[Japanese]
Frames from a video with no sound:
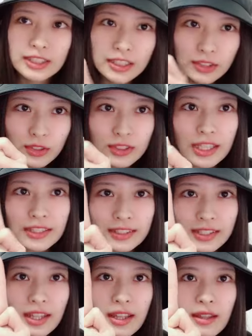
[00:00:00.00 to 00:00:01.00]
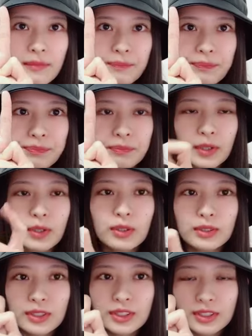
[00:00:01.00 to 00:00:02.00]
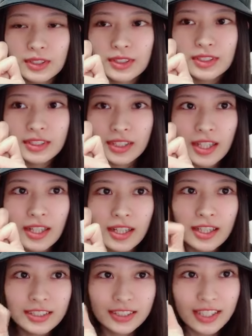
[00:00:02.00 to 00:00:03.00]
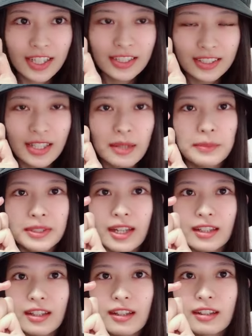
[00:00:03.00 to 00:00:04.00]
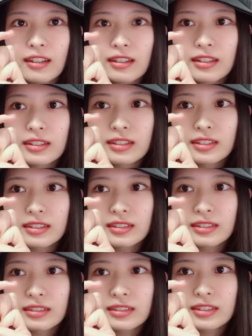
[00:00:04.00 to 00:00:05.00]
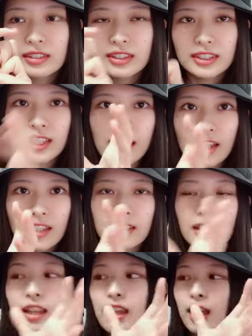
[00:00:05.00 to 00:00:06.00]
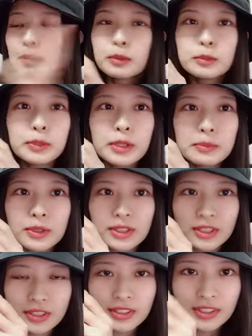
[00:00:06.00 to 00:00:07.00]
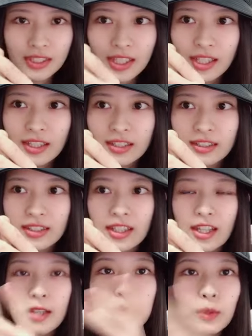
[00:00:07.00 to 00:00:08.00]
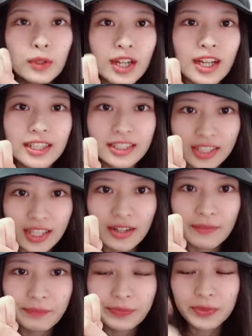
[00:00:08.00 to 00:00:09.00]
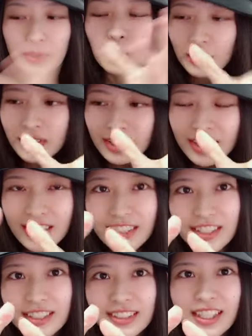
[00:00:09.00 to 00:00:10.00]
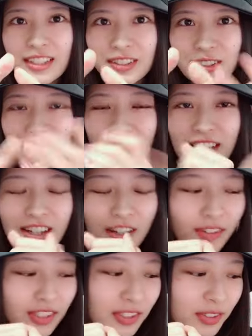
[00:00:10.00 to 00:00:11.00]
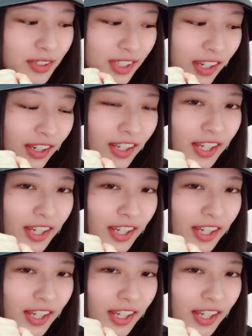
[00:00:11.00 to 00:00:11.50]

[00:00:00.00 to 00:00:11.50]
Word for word: ない、歌って、まあ、曲作って歌詞書いてみたいなしてで エムブイ も作ってで絵も描いて、どんだけたくさんの人が関わっとるかっ